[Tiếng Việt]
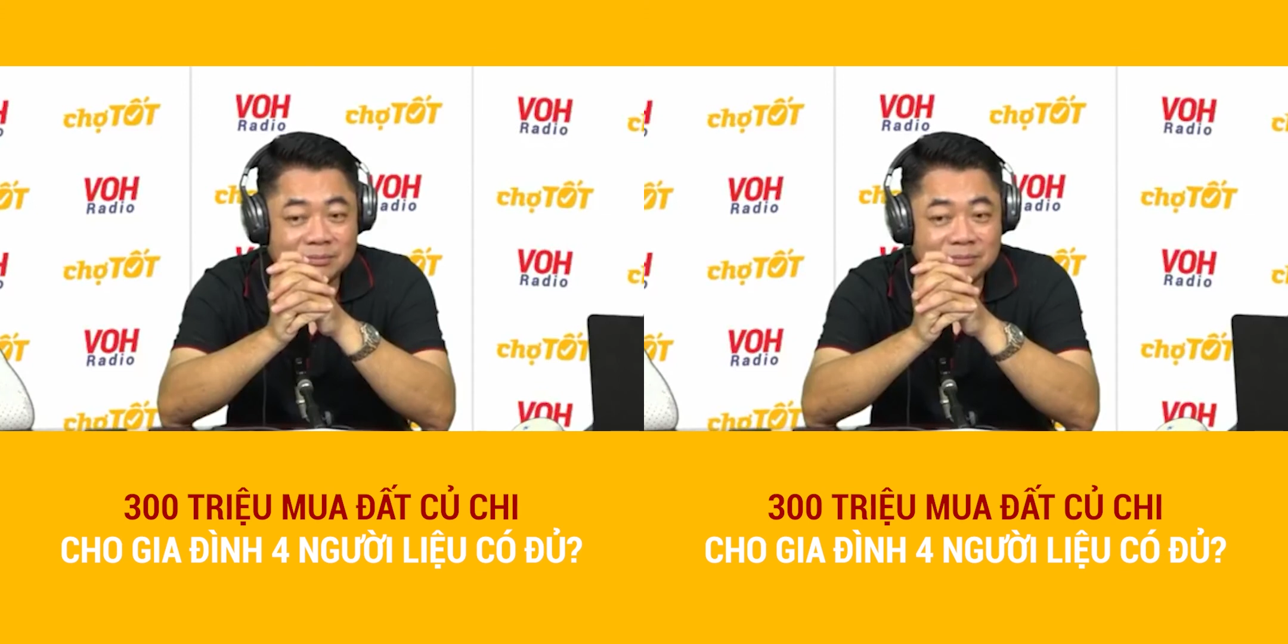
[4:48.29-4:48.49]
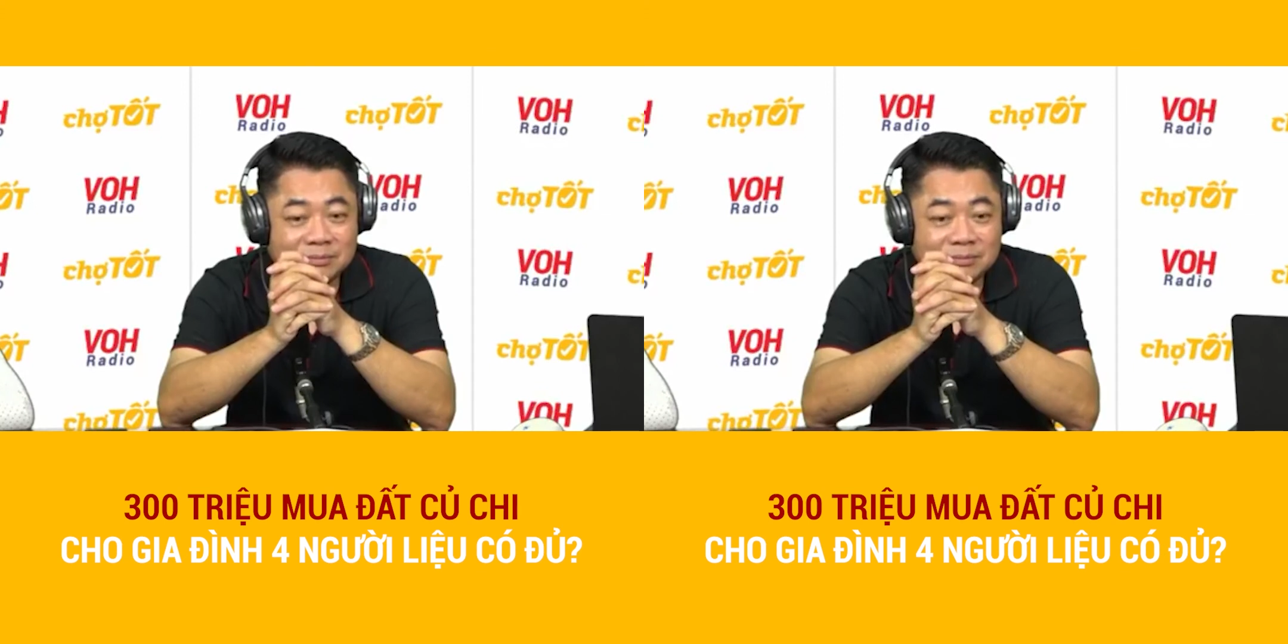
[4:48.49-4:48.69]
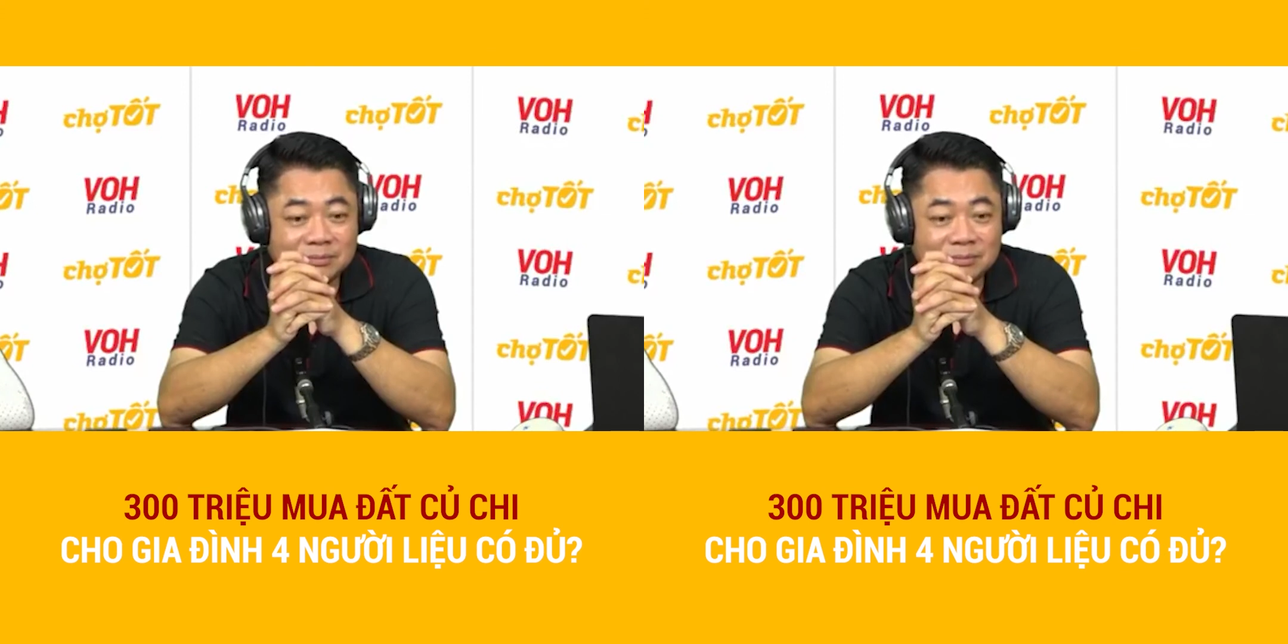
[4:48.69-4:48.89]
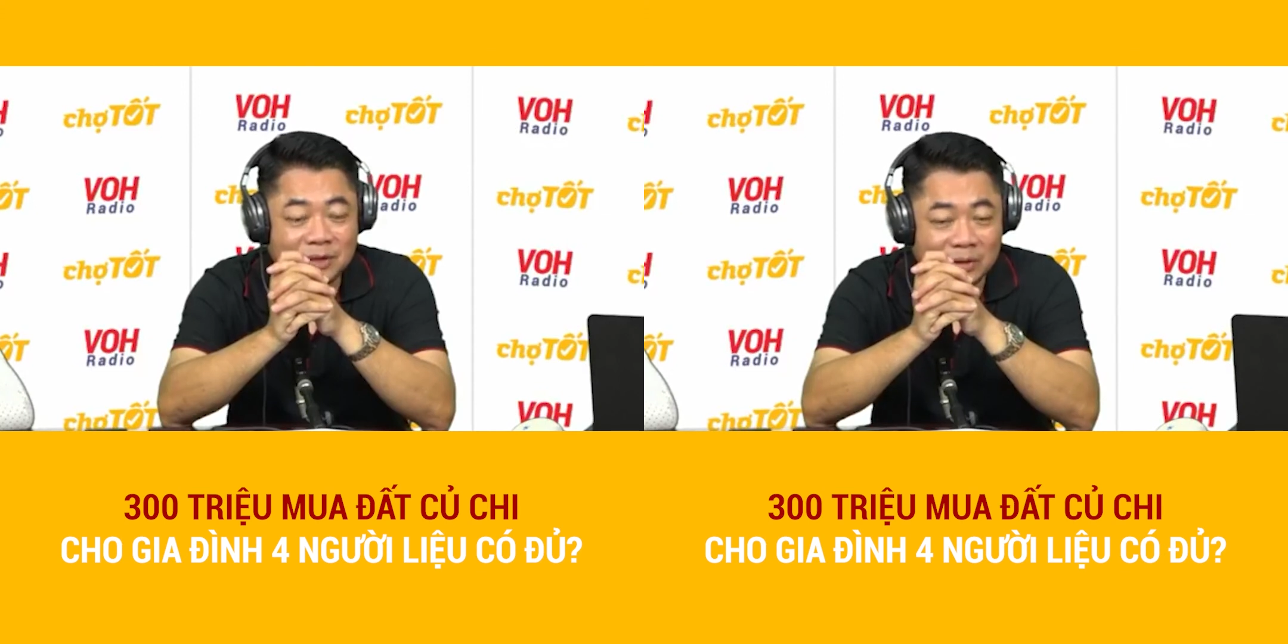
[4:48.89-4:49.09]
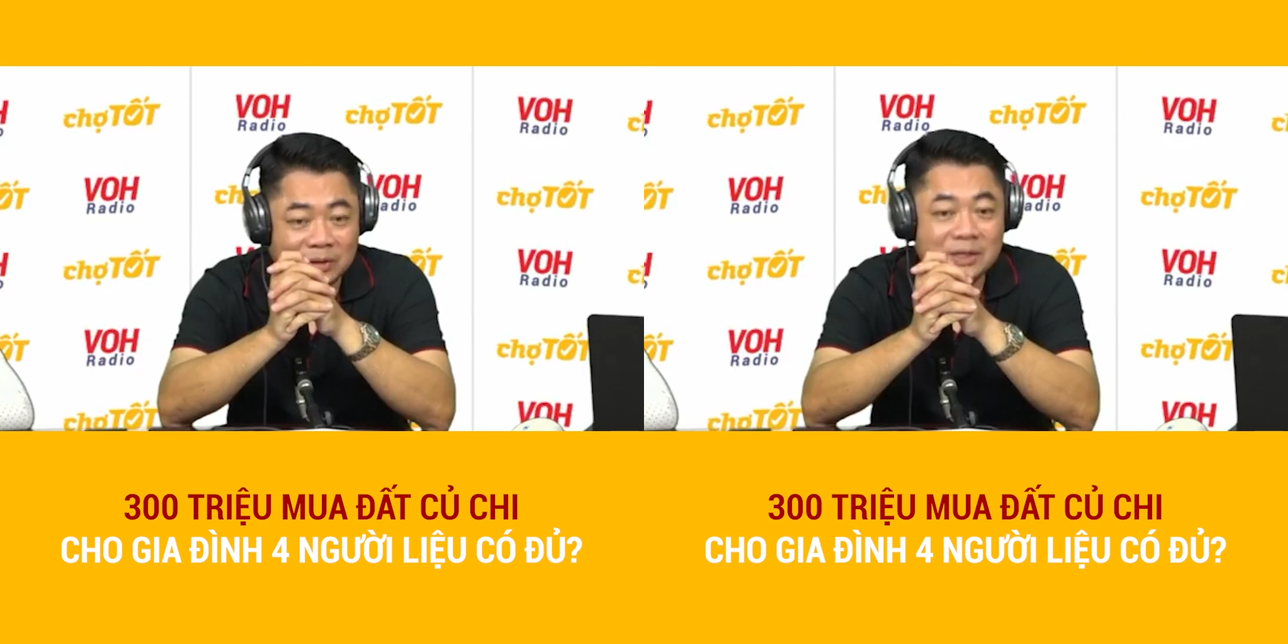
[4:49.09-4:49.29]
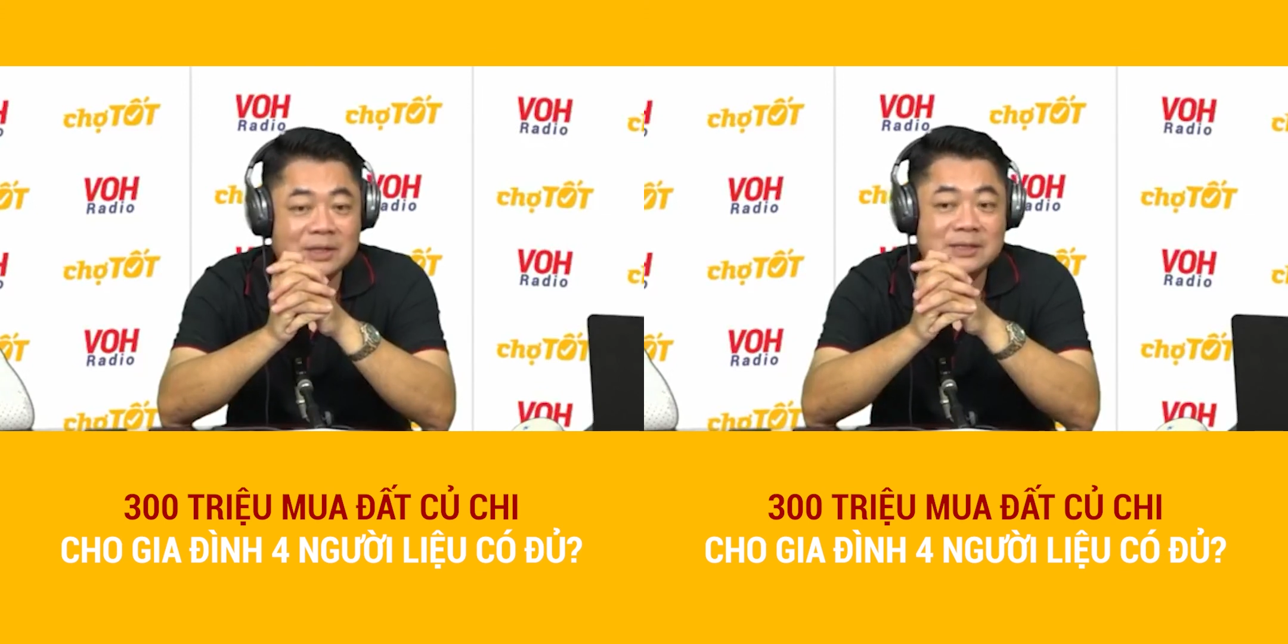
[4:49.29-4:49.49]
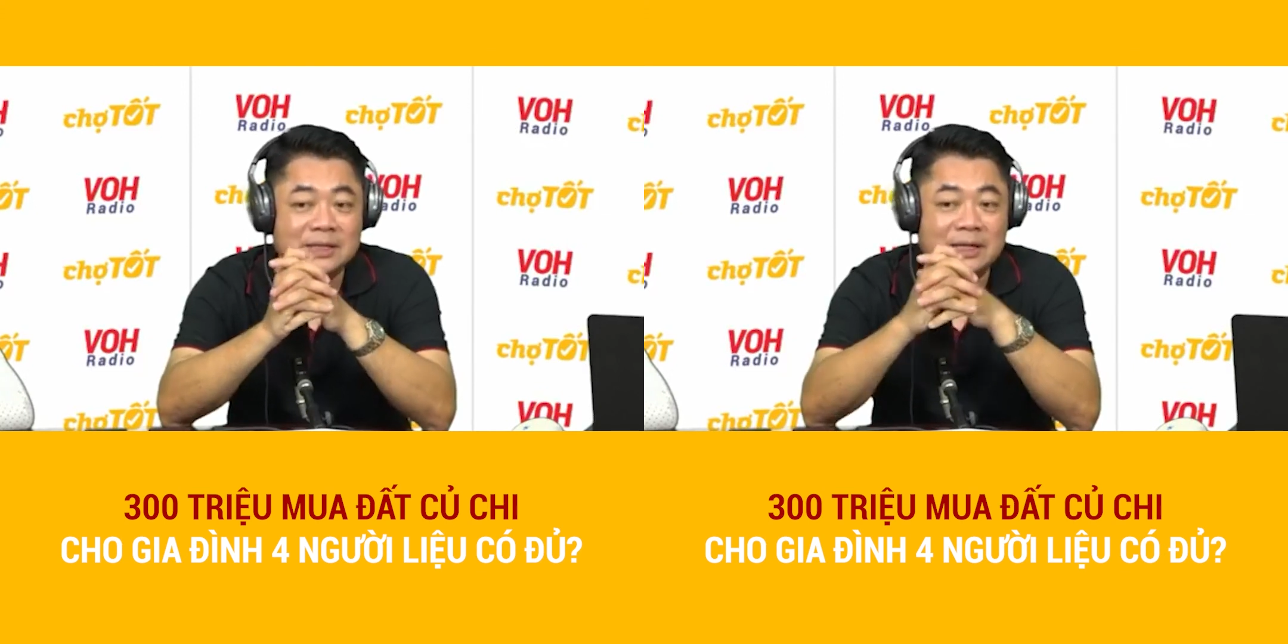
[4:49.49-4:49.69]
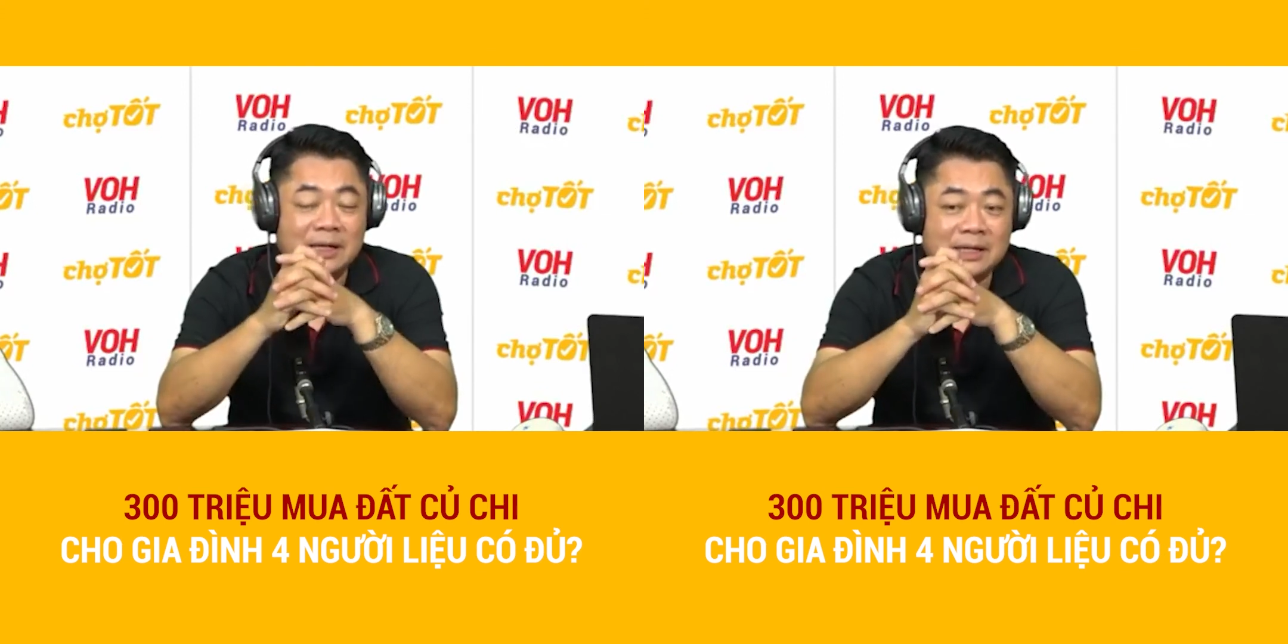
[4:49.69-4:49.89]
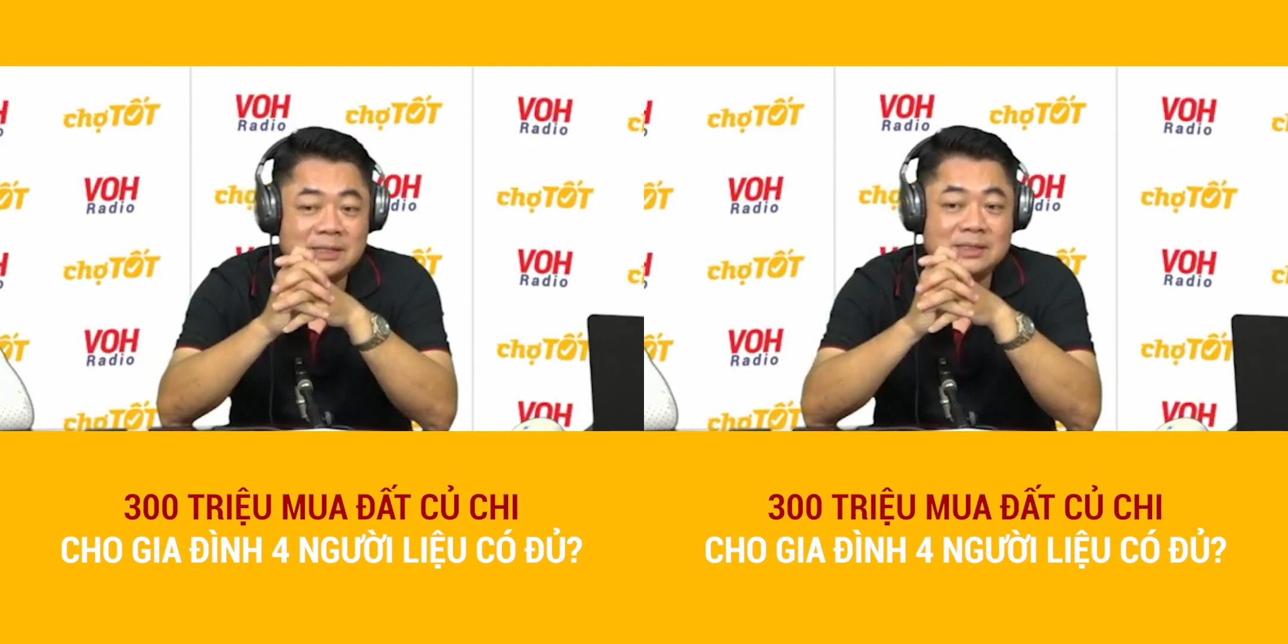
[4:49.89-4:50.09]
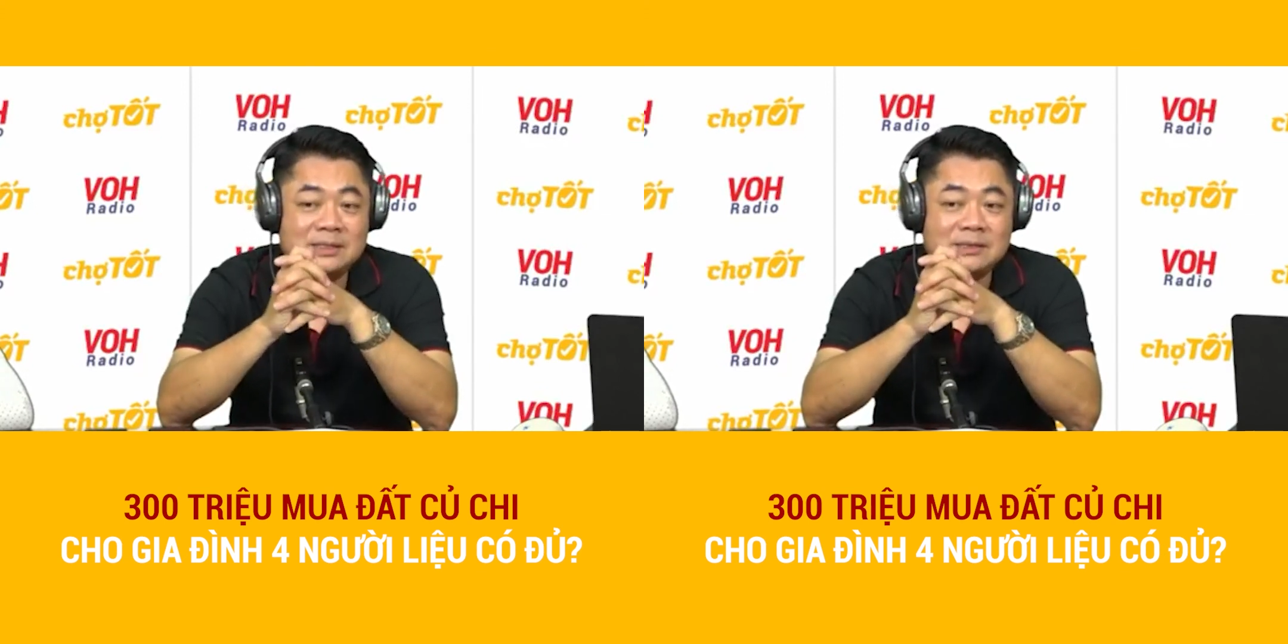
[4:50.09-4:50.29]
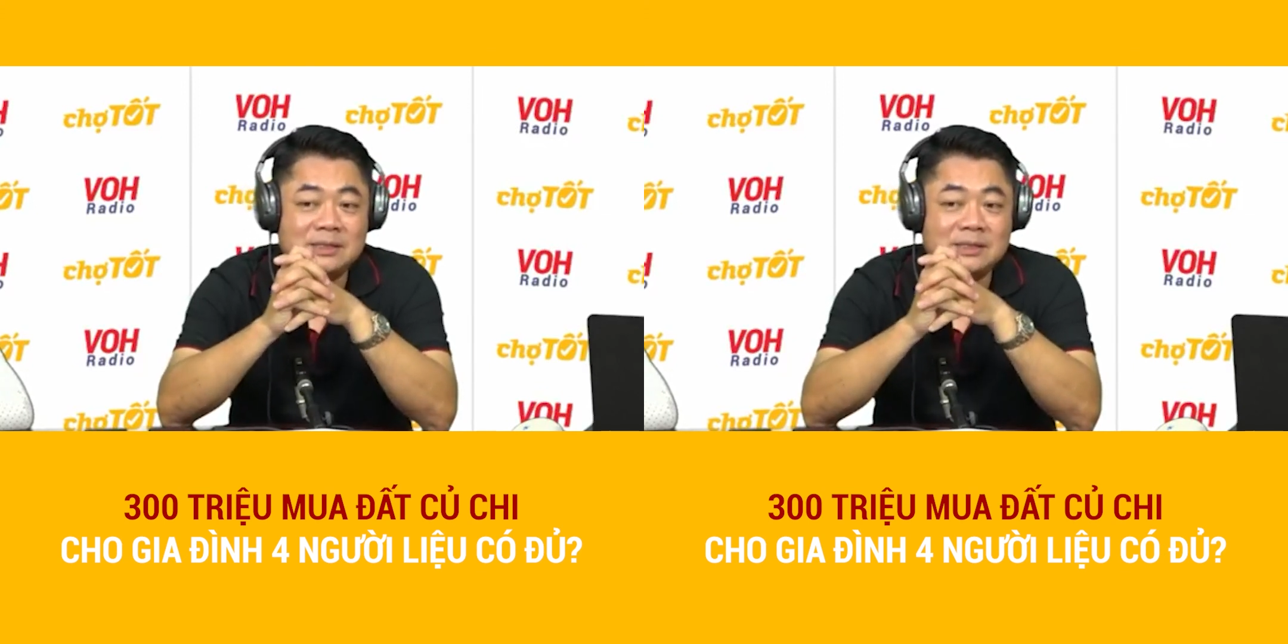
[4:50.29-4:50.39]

dạ biết ạ rồi chị đến đấy